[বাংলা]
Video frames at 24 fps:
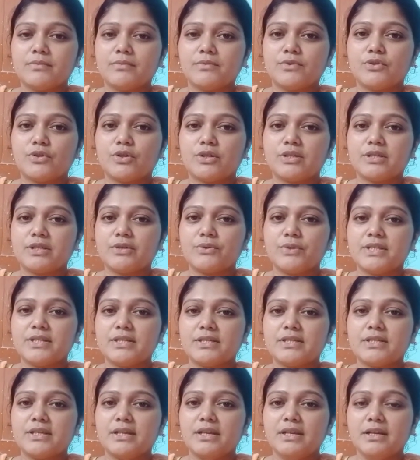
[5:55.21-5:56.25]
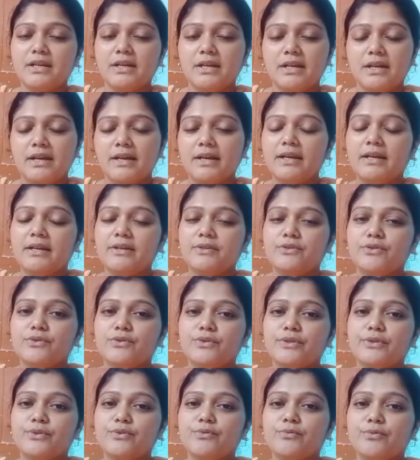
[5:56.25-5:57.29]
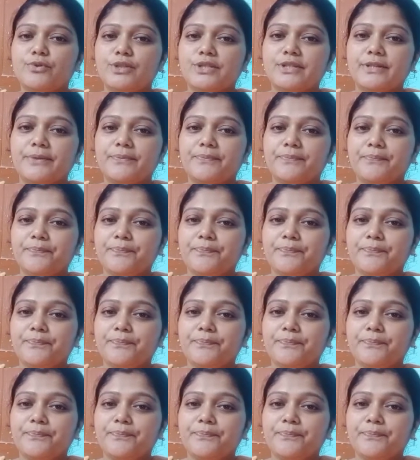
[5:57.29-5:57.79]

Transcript: জ্বরটাও এসেছে এই জন্য এরকম হয়েছে